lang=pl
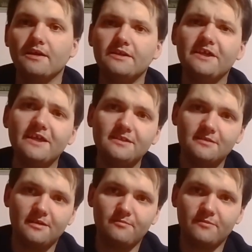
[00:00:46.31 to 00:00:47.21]
Nie
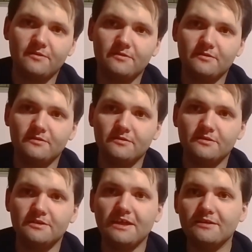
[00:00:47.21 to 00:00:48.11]
jestem e,
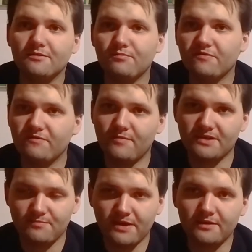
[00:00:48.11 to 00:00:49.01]
żadnym piwnym
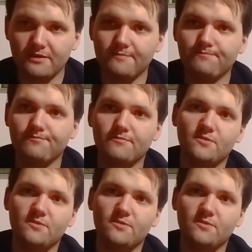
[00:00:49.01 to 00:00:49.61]
ekspertem,